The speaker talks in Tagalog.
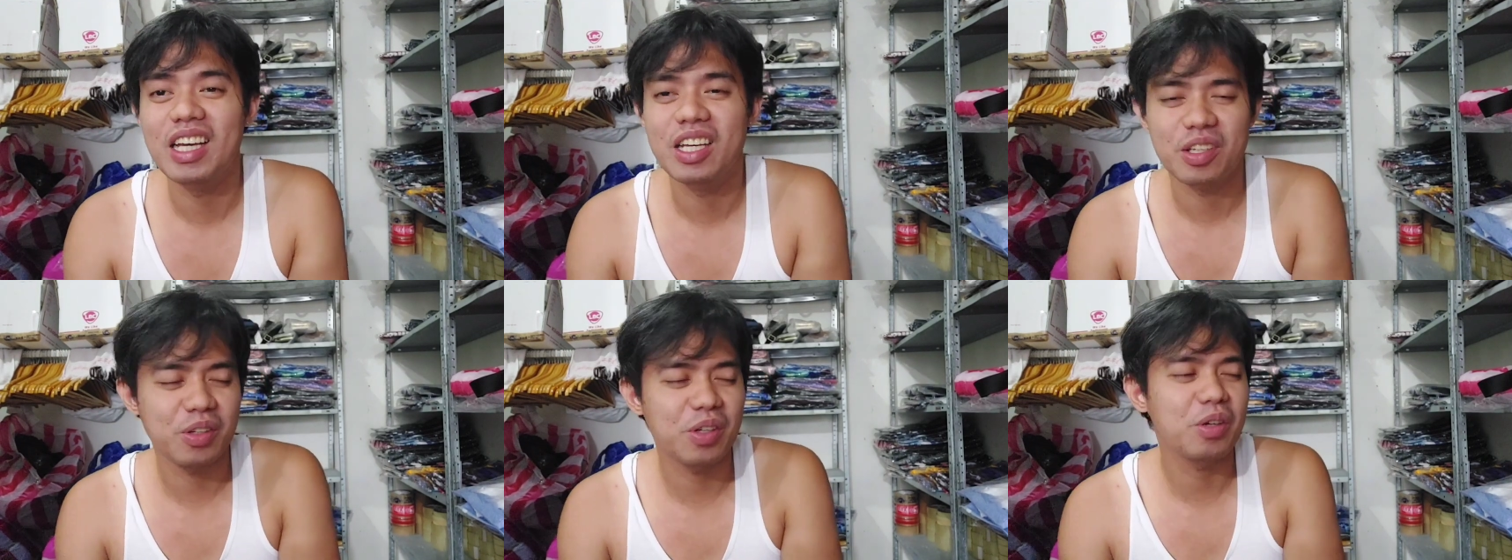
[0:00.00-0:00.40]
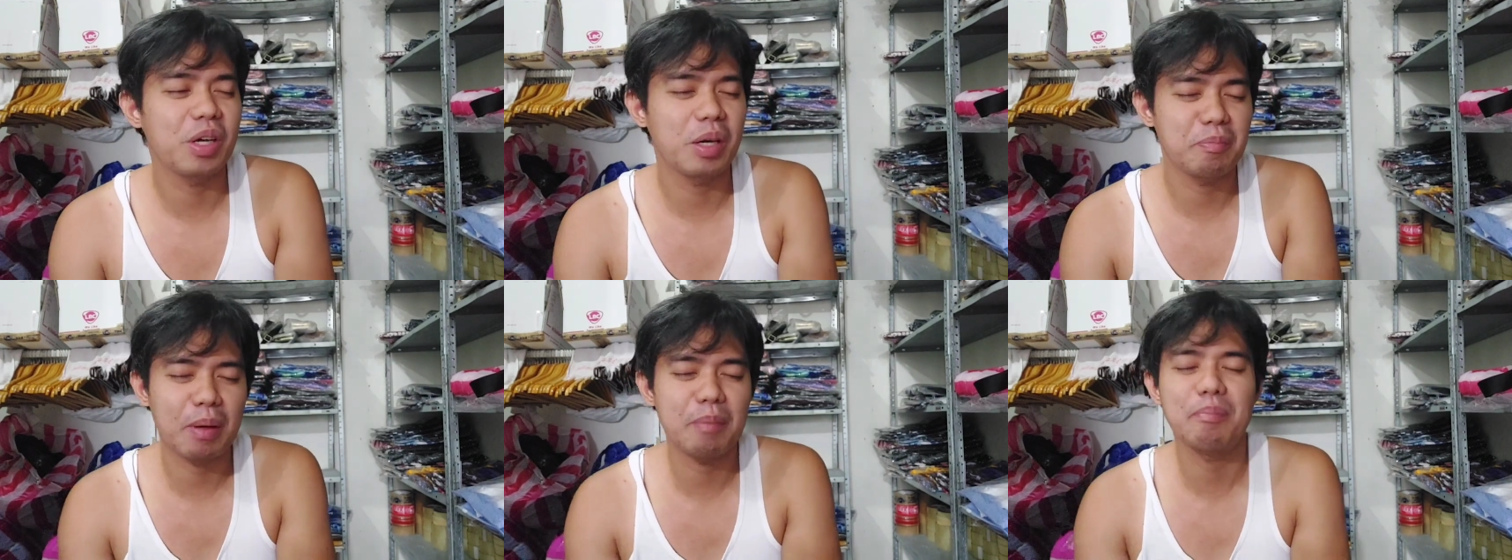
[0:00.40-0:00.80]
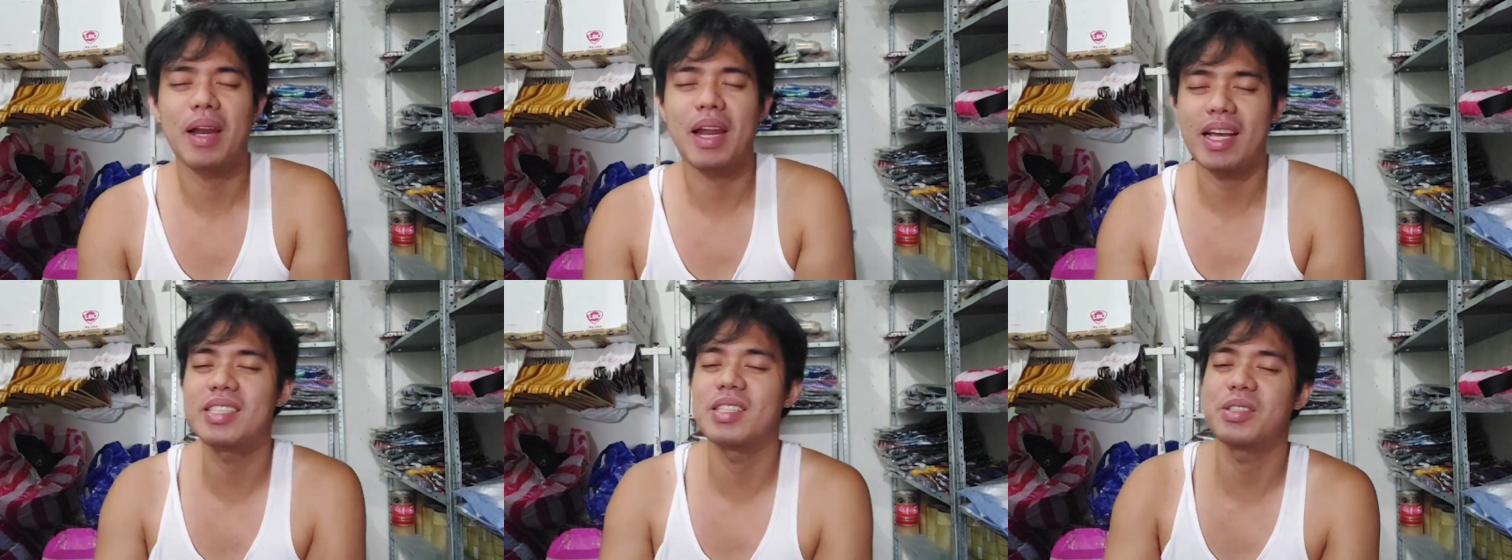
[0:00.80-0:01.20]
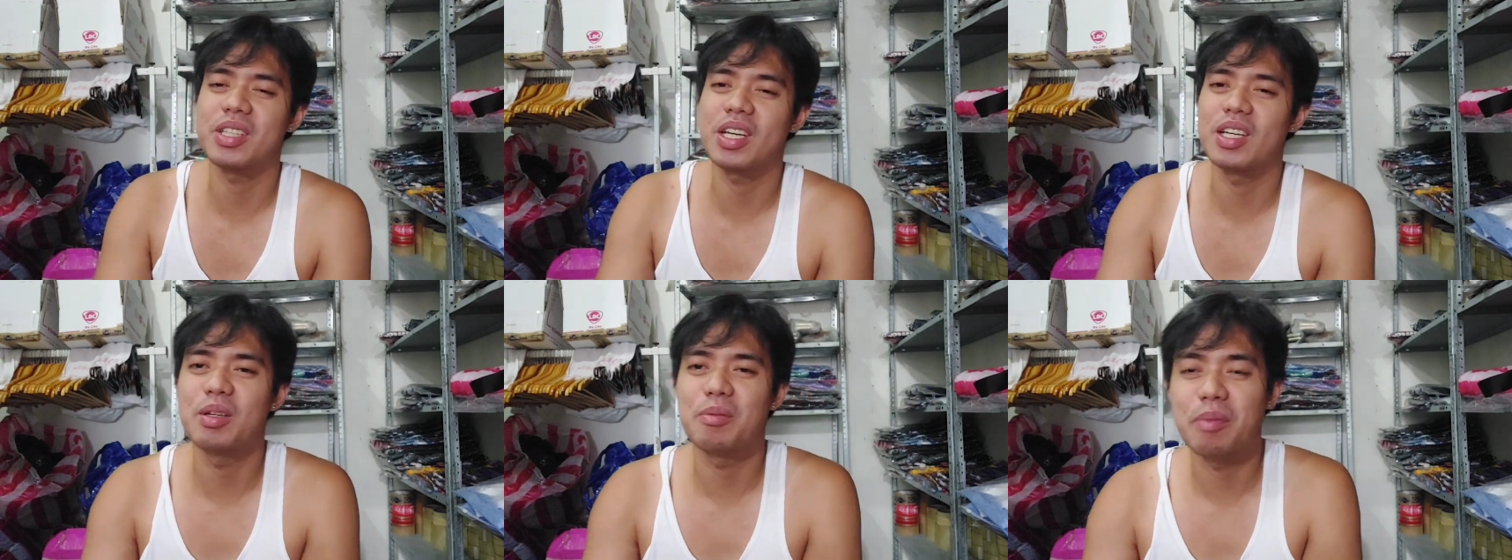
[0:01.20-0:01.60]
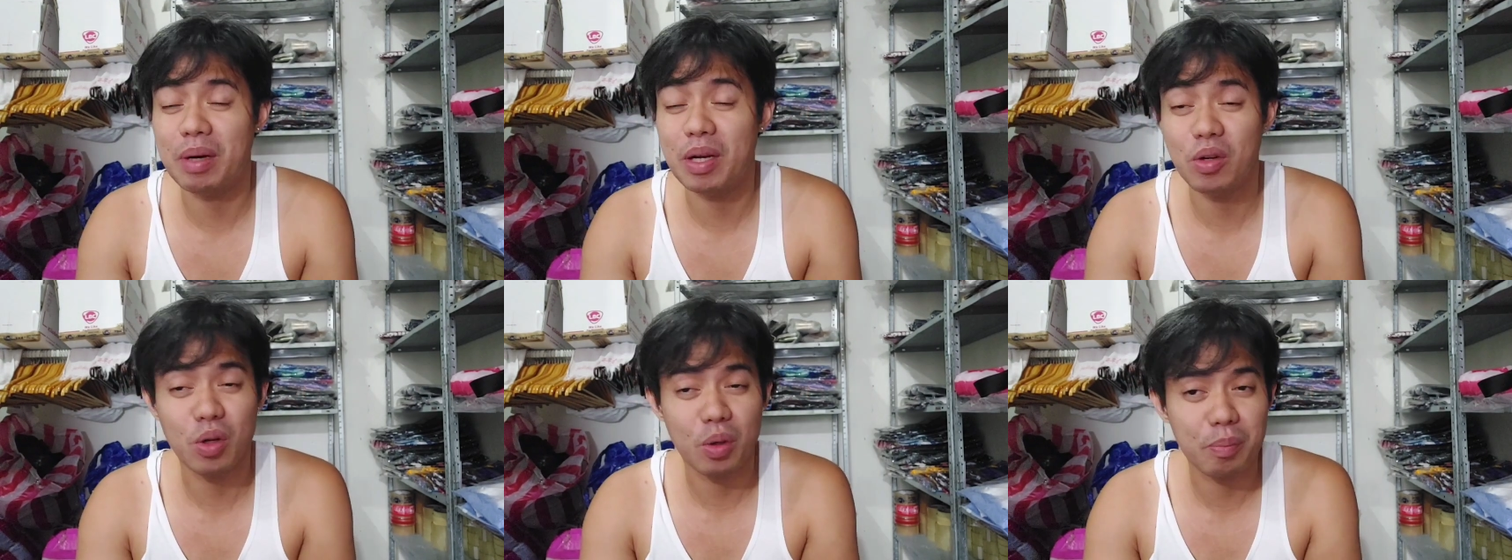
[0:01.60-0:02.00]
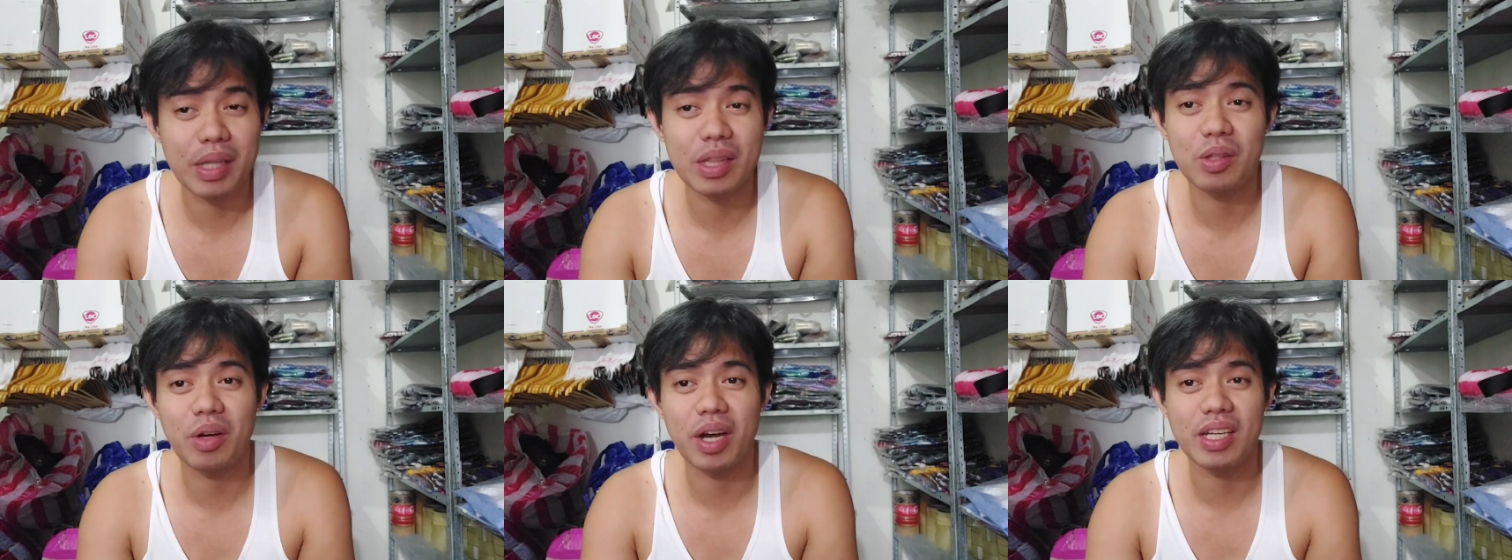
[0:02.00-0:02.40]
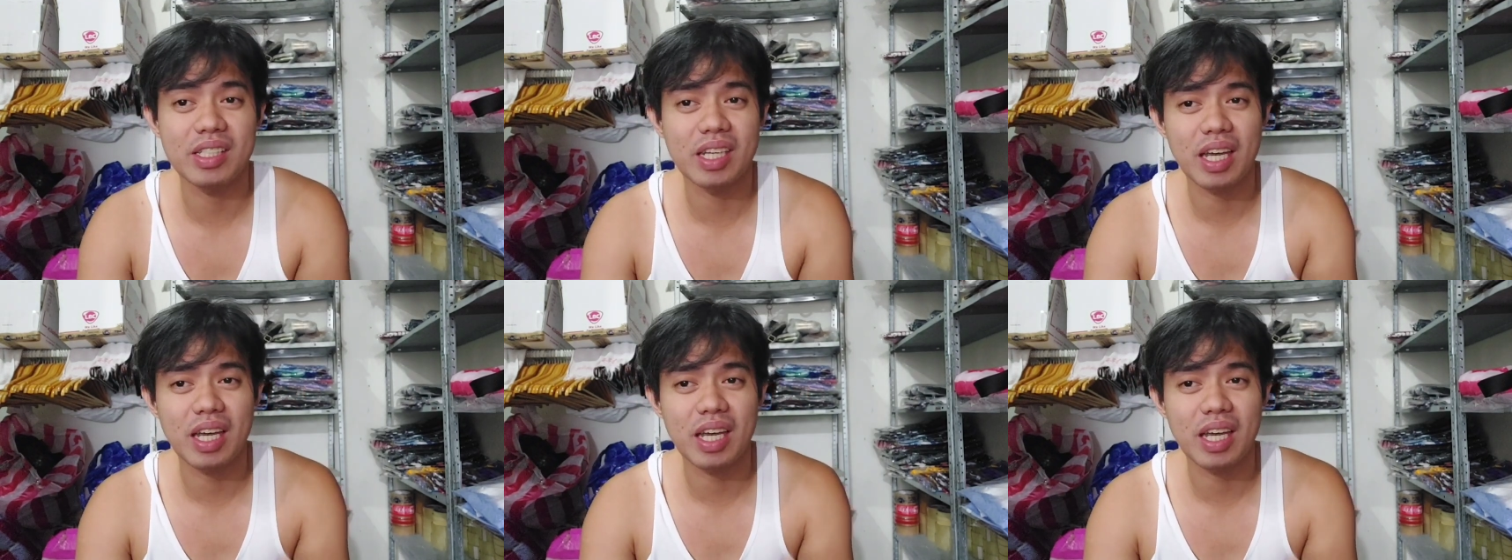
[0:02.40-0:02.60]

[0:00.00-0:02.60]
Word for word: Yun yung ipe-flex ko sa inyo. Malulupit to guys.